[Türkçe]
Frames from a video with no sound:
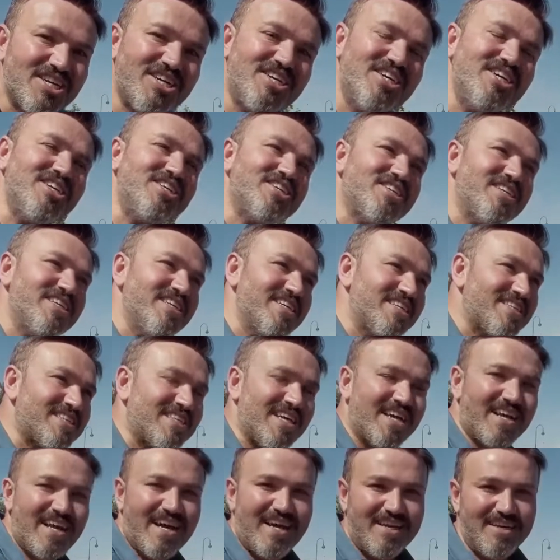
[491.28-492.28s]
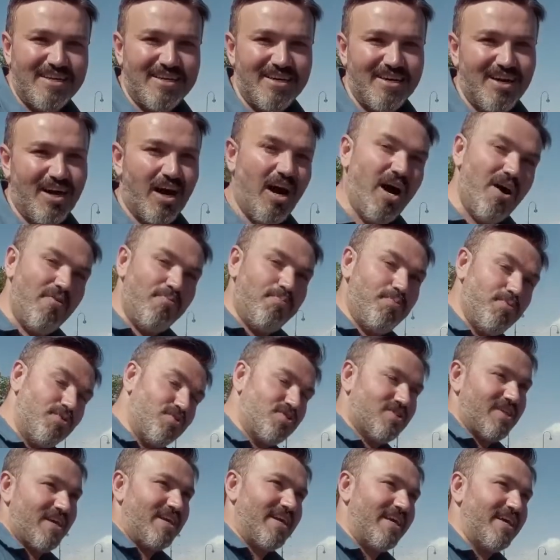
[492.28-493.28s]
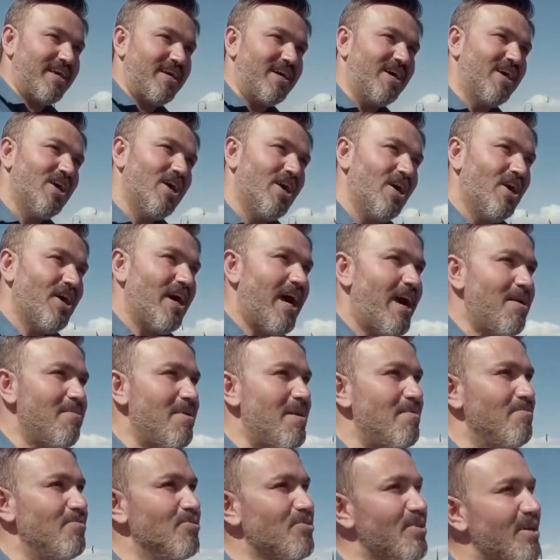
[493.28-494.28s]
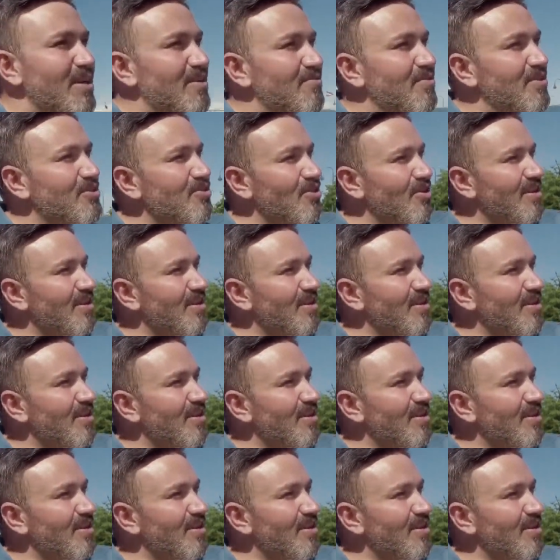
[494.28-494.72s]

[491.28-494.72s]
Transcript: Kışlık Saray, Hafburg Sarayı. Hemen bu tarafa